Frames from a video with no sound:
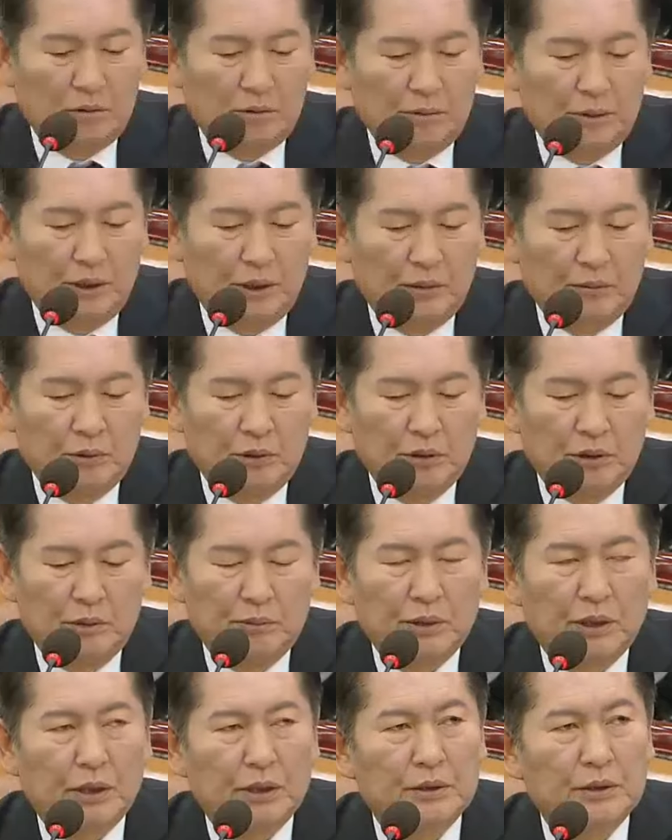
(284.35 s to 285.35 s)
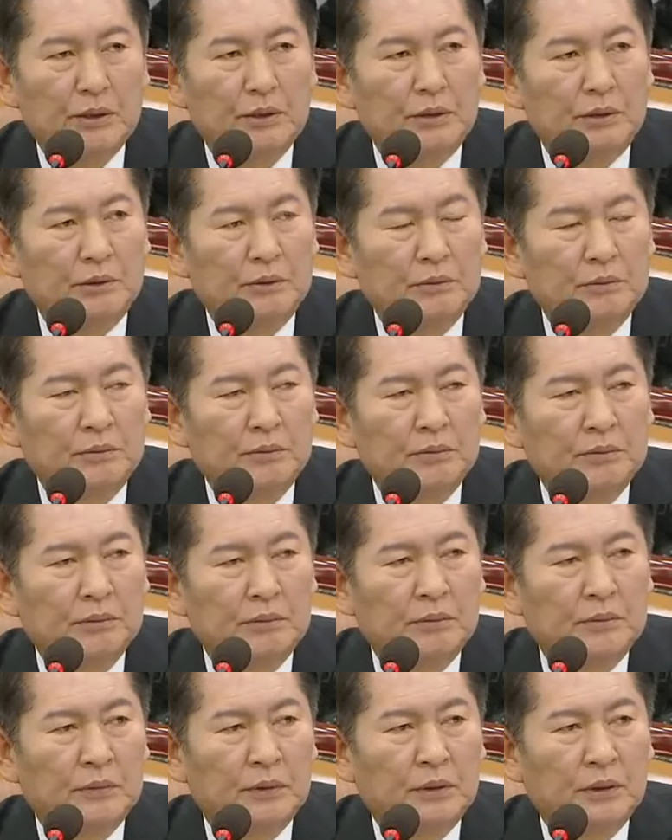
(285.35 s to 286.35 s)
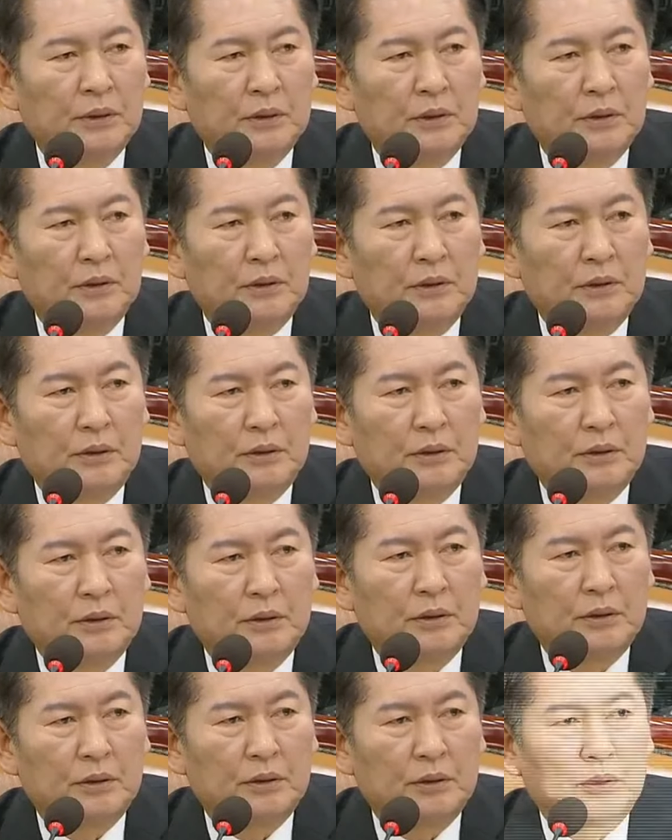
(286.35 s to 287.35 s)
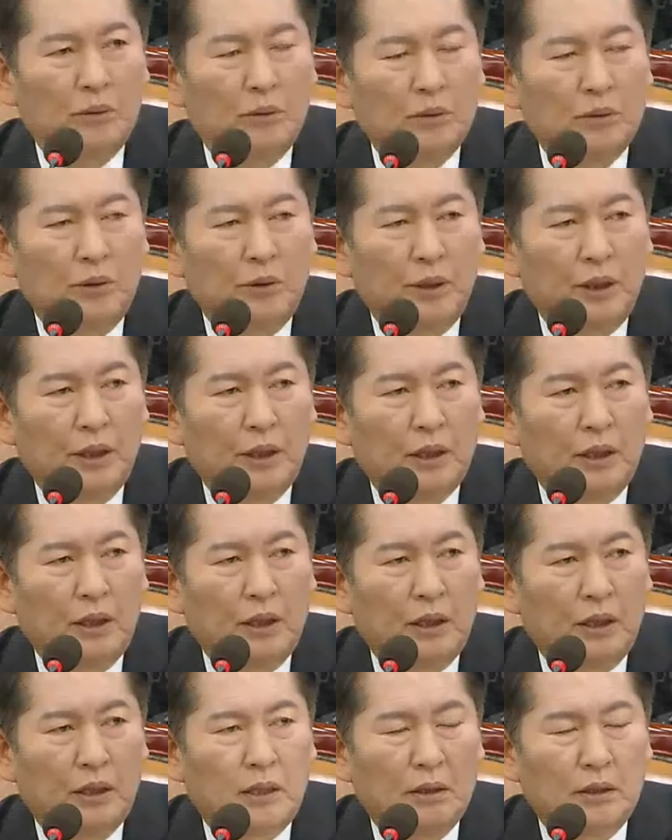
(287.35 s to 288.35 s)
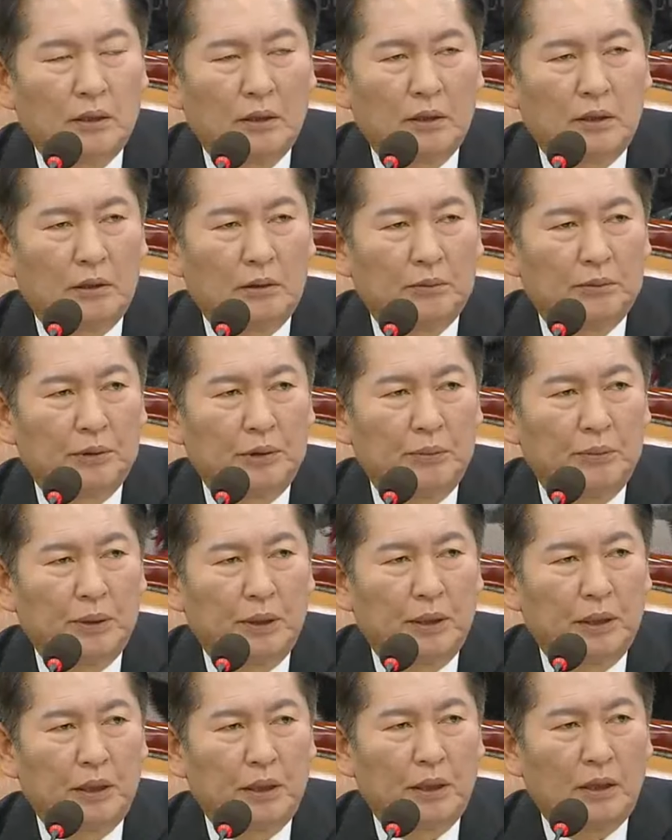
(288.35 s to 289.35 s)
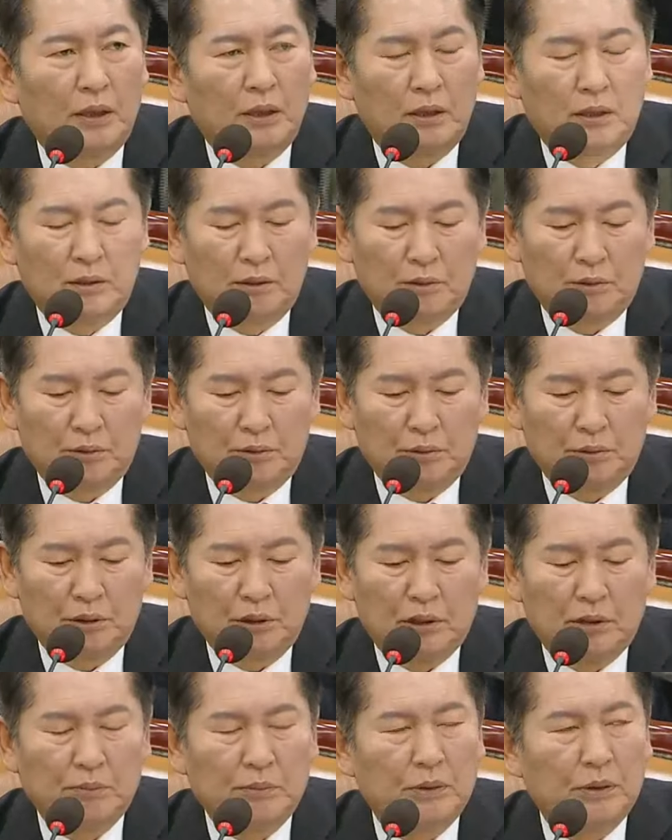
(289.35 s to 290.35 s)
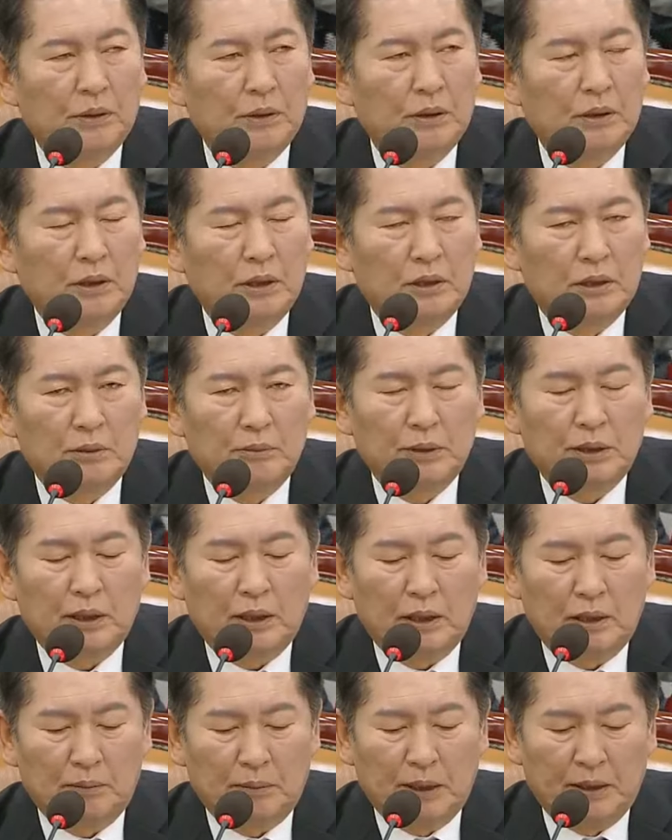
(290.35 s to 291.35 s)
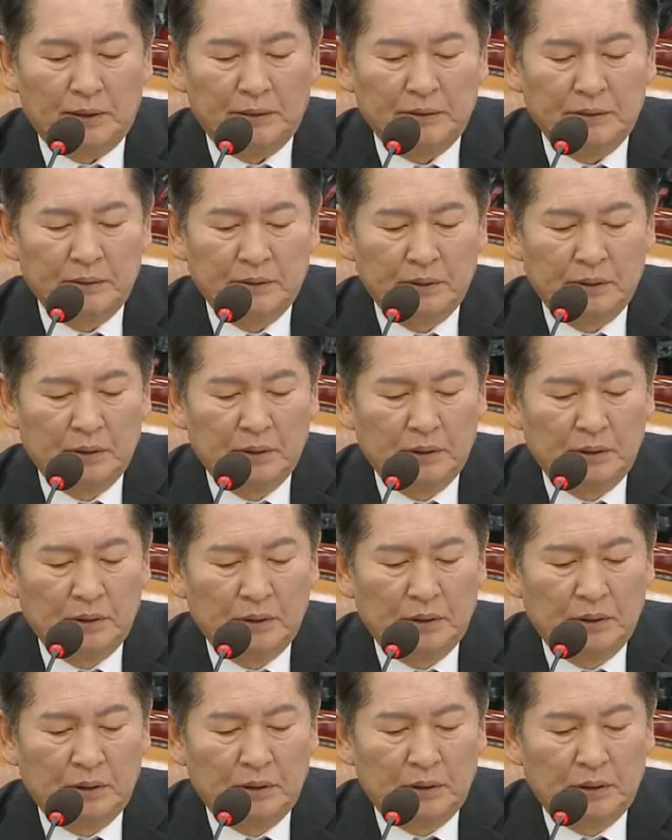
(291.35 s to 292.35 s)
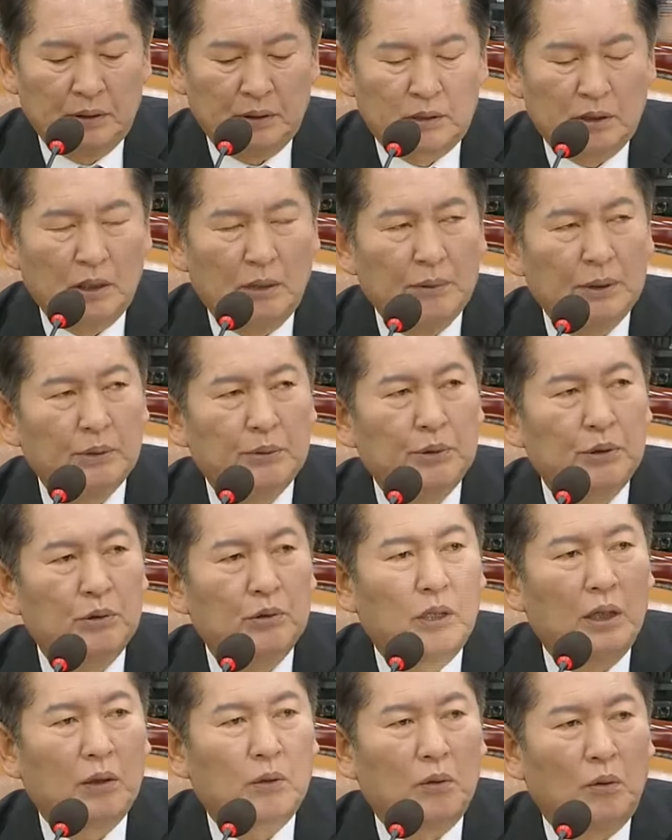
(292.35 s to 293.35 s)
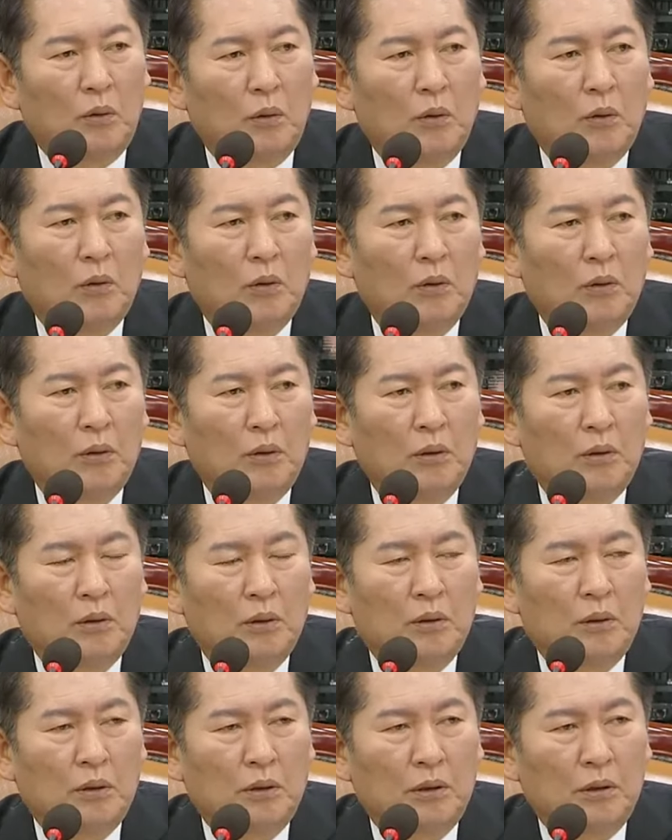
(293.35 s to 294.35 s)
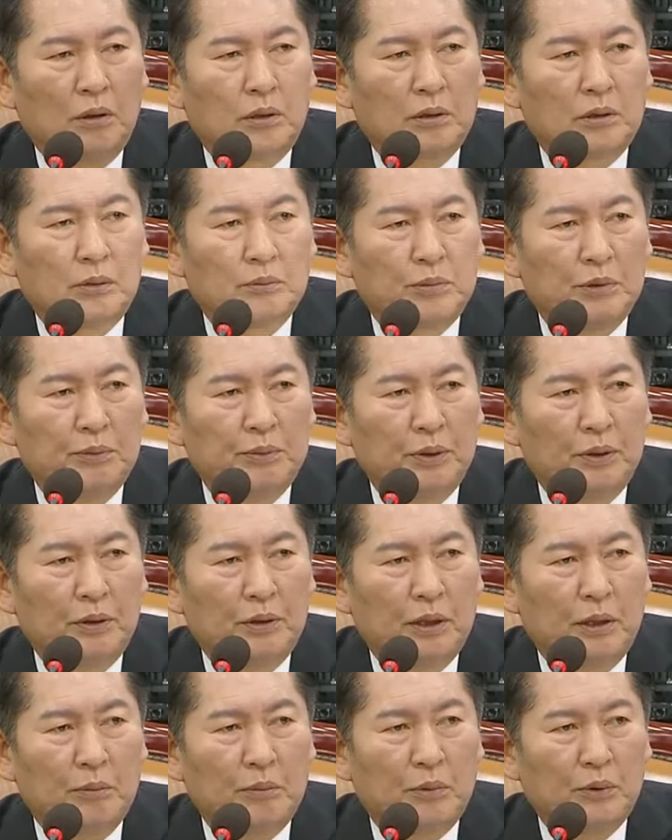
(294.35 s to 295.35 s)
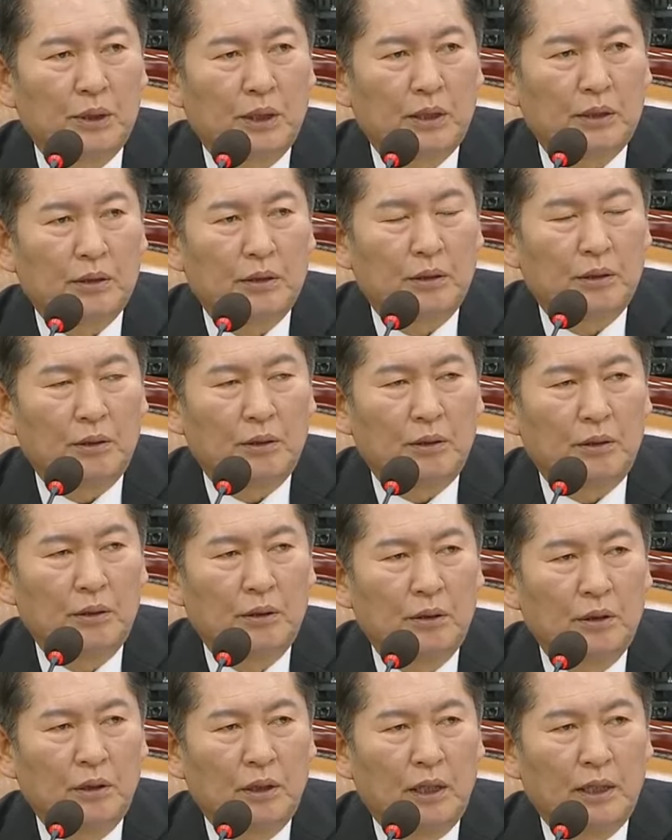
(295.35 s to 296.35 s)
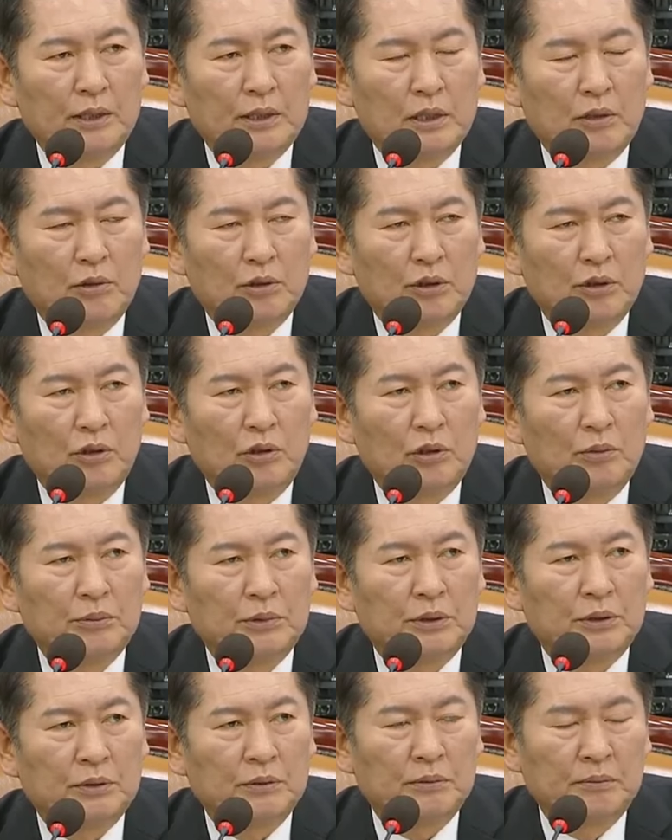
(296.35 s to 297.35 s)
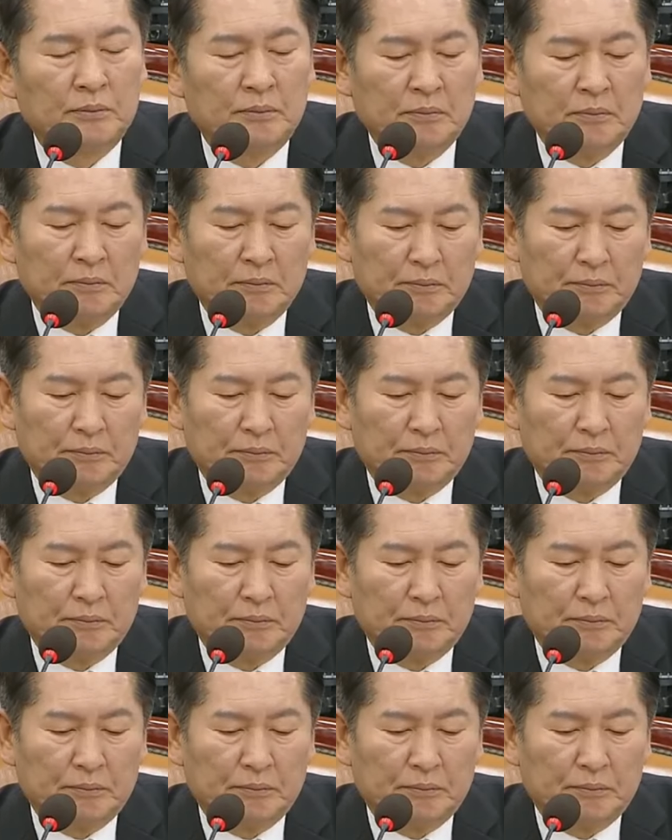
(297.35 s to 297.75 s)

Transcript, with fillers: 국민의힘 의원님들께서는 어, 오늘 회의가 어, 불편할 수 있음, 있습니다만 어, 그럼에도 불구하고 어, 그런 불편함보다 더 한 차원 뛰어넘는